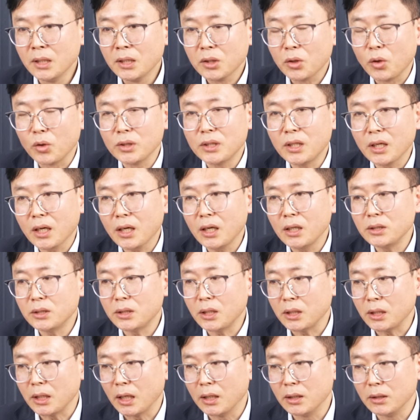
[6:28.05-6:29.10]
거기다가
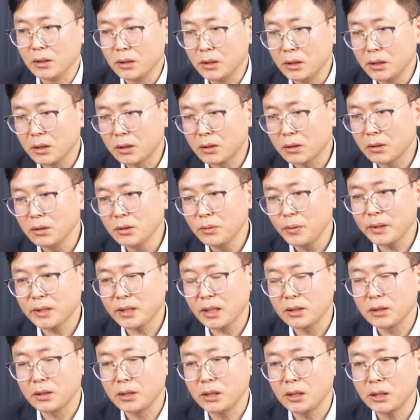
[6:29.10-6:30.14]
이제 이 큰
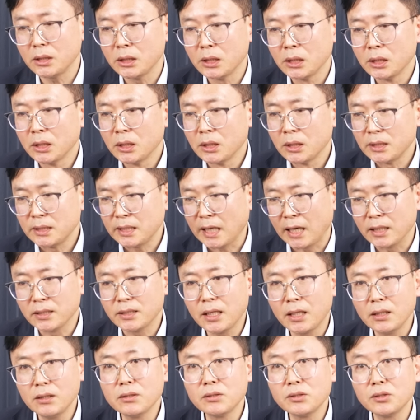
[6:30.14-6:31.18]
회사들이
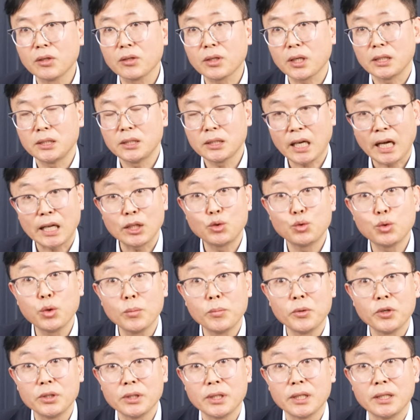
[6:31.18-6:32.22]
양산 능력까지
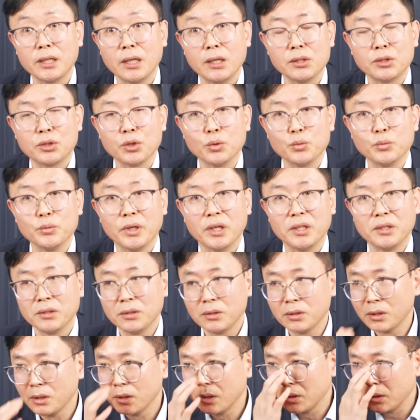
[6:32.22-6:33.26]
갖춰버리게 될
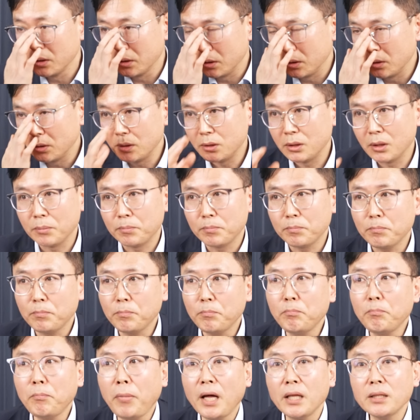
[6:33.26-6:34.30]
경우에는 이제
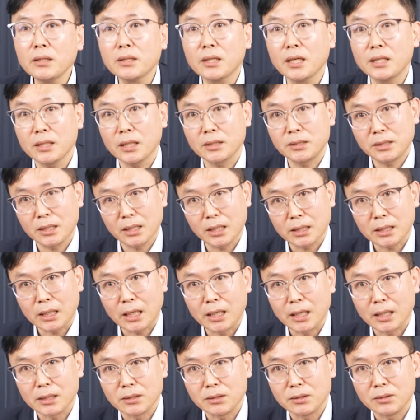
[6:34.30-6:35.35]
판가 자체가
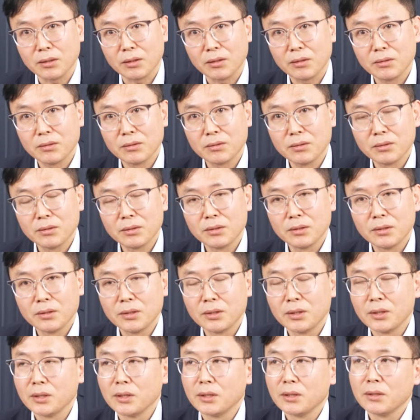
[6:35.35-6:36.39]
달라지죠.
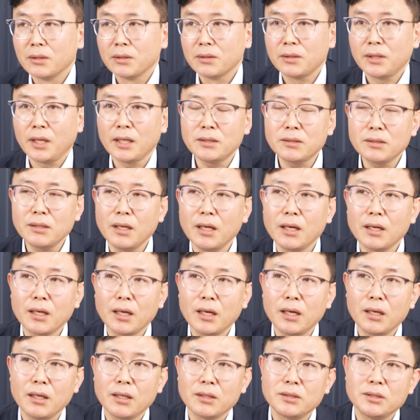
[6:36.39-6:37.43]

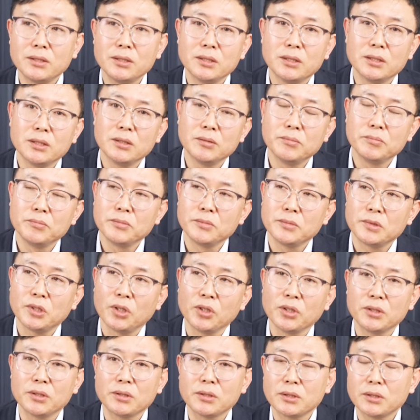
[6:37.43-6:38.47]
테슬라가 지금
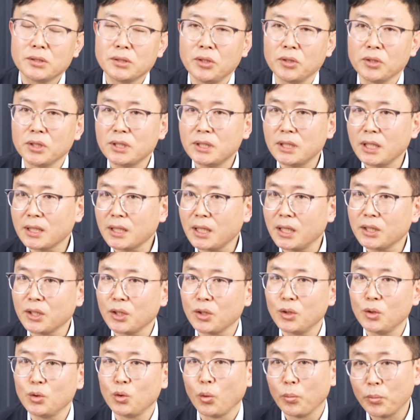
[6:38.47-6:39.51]
전기차
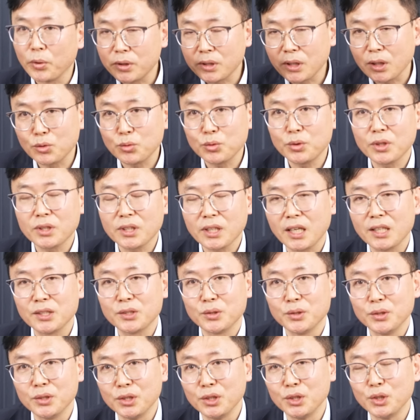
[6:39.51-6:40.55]
가격을 높였다 줄였다 할
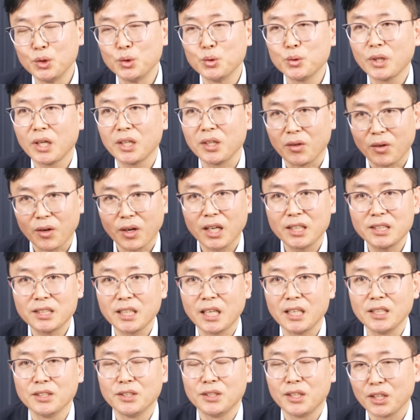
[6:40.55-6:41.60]
수 있는 이유가 여러
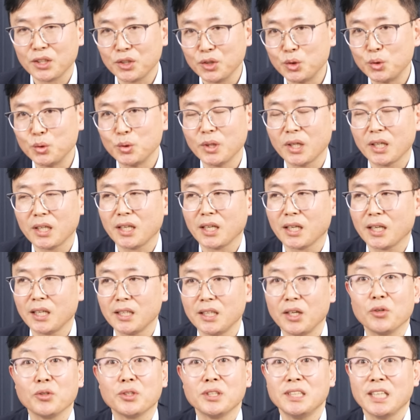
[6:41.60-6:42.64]
가지가 있는데, 그 중에 하나가
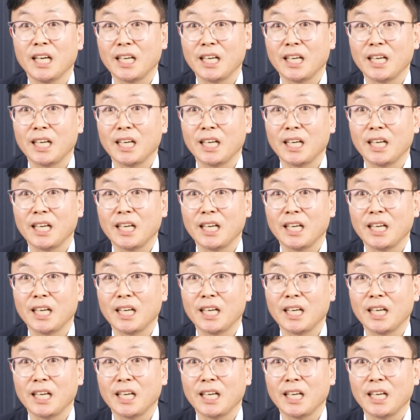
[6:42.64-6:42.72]
여긴